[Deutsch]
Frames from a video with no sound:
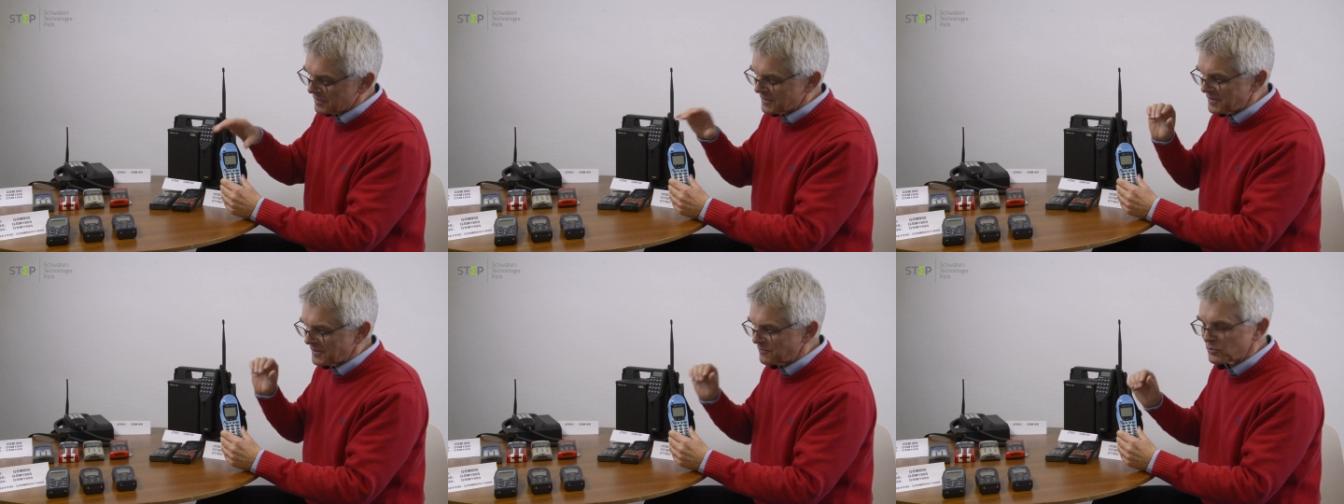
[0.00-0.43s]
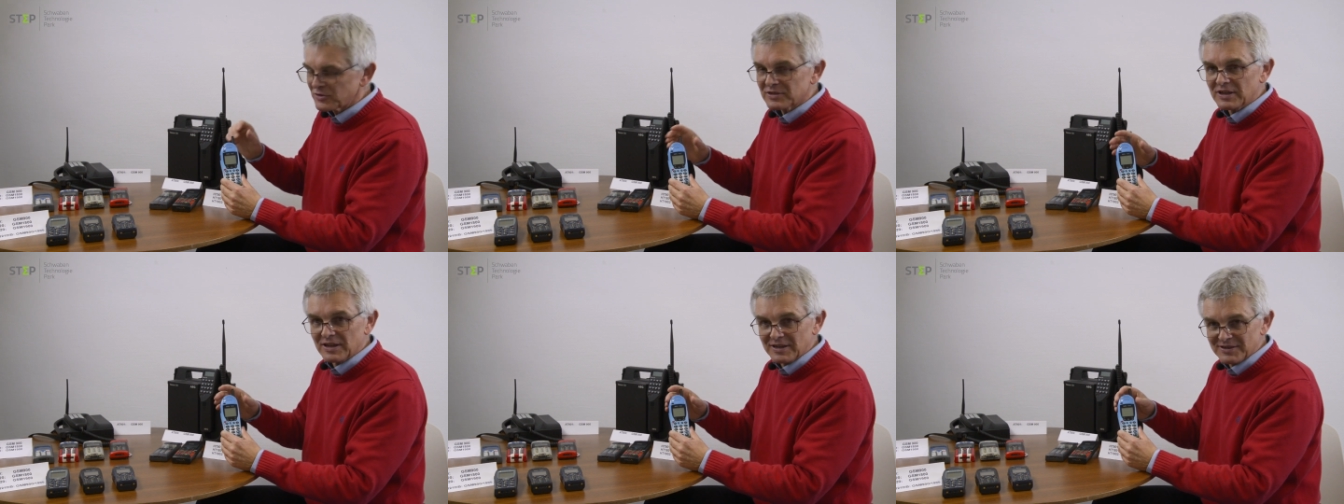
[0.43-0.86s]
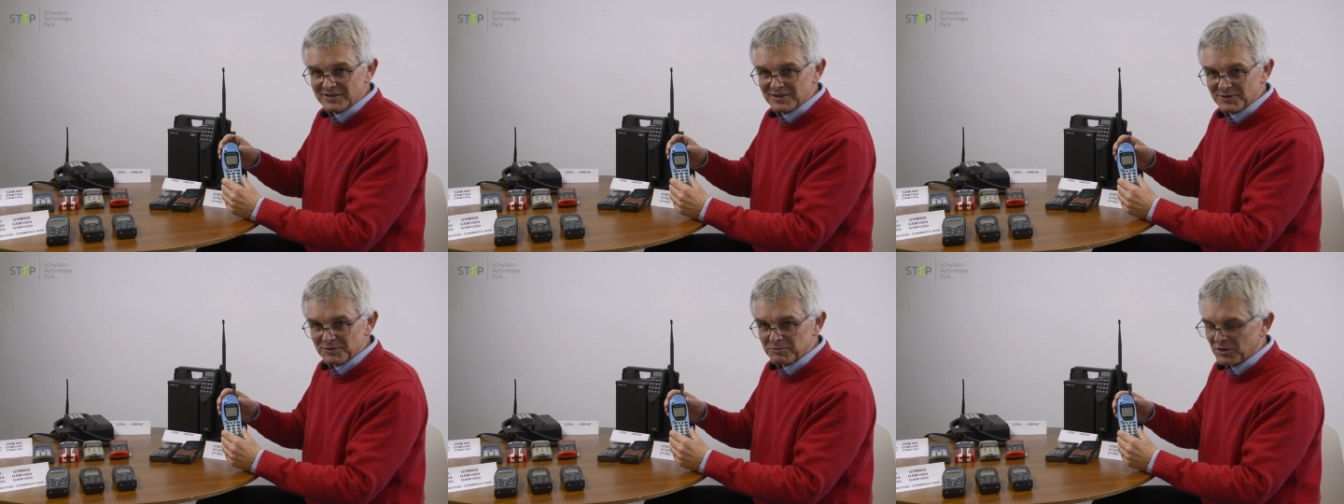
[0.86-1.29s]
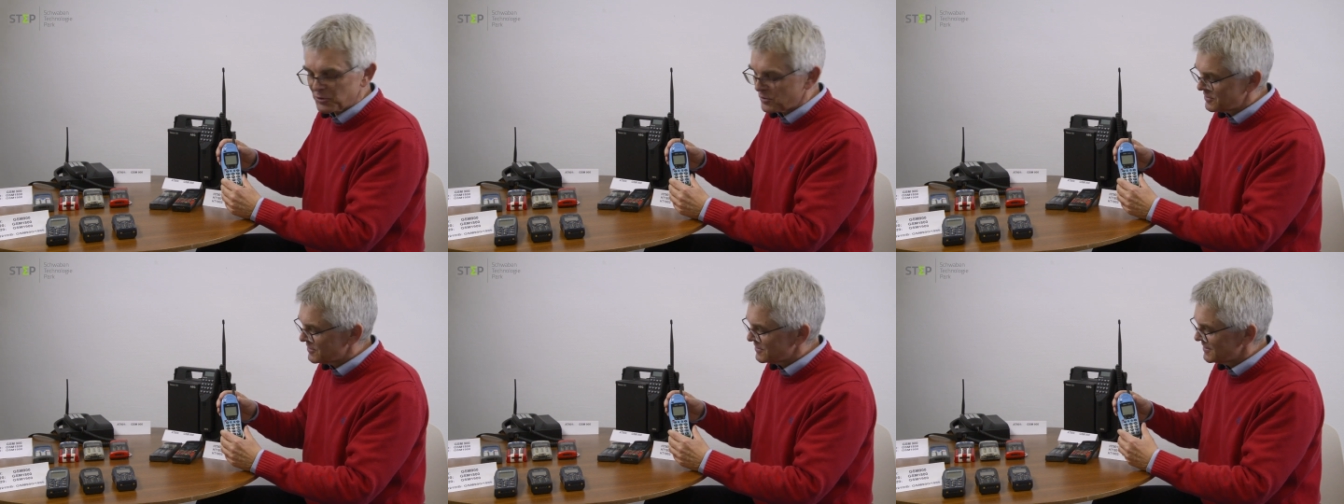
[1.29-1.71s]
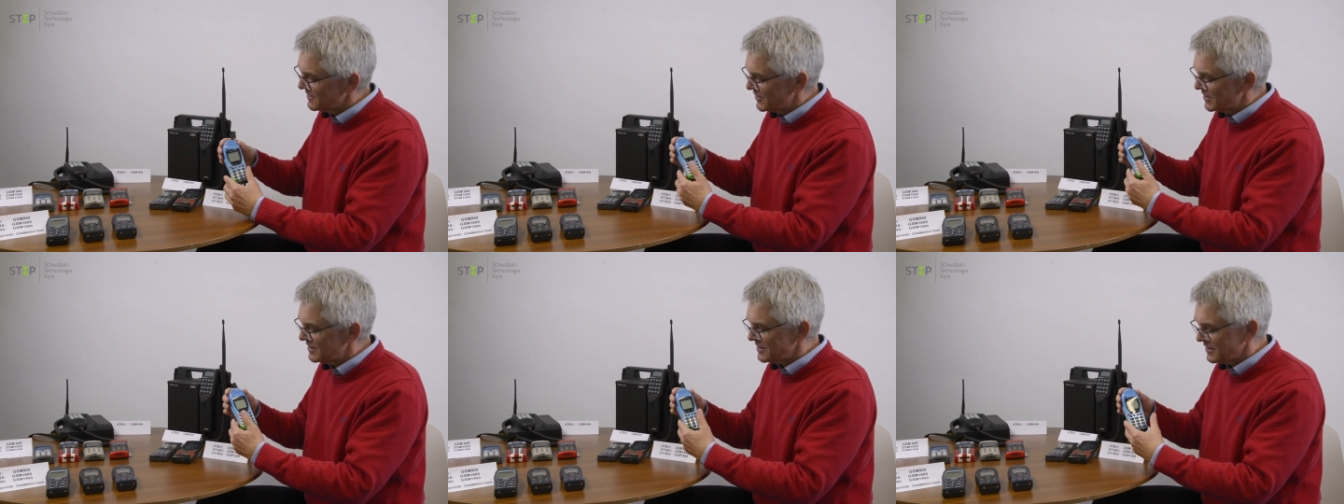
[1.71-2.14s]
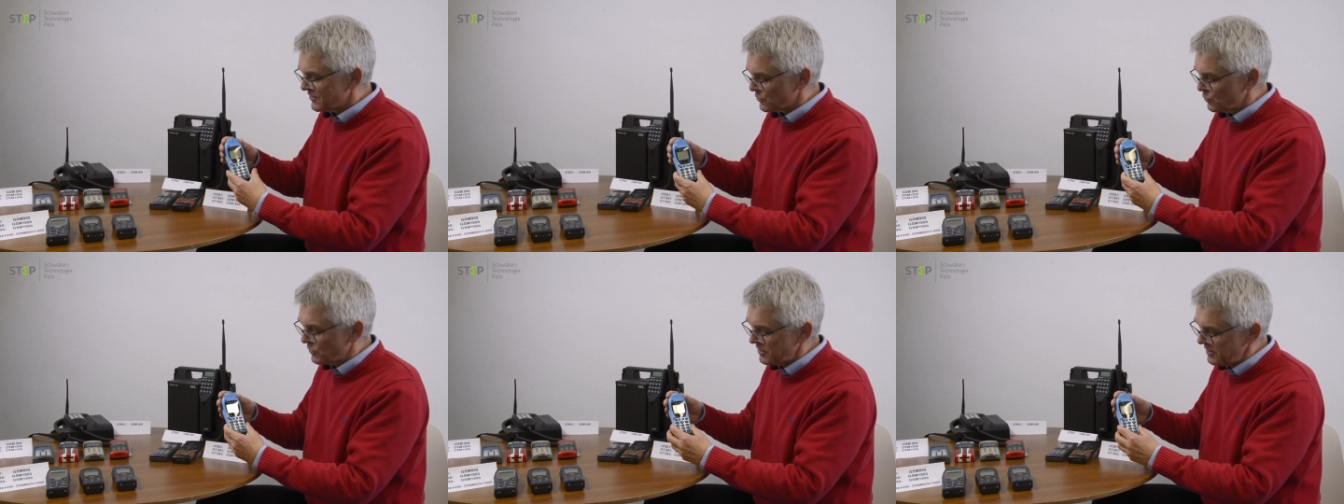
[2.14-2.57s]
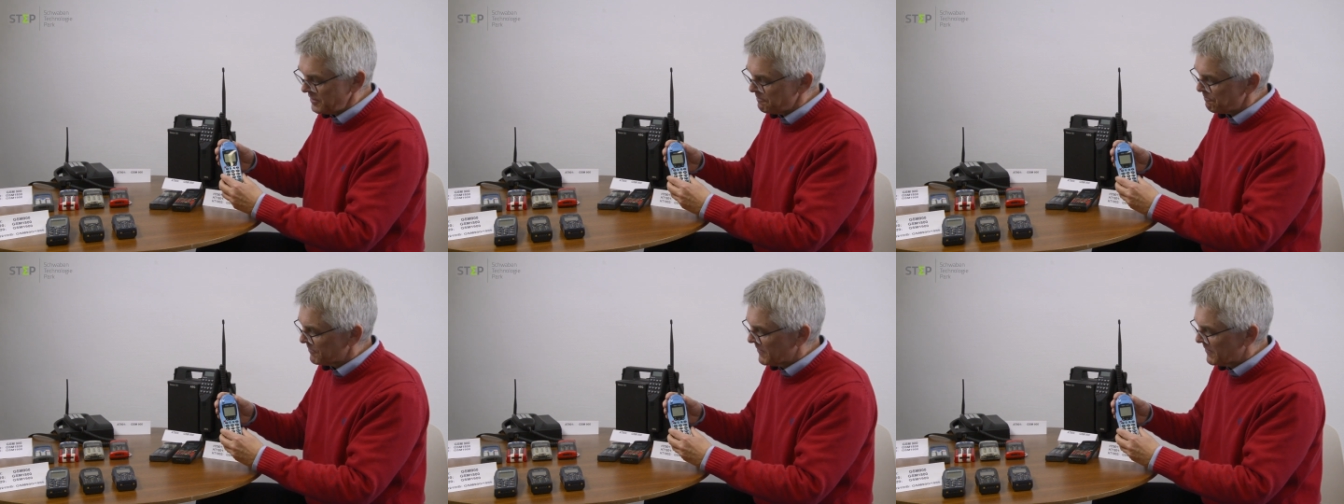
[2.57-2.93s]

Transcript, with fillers: äh, dann wurde es leise und man konnte es dann wirklich ans Ohr nehmen.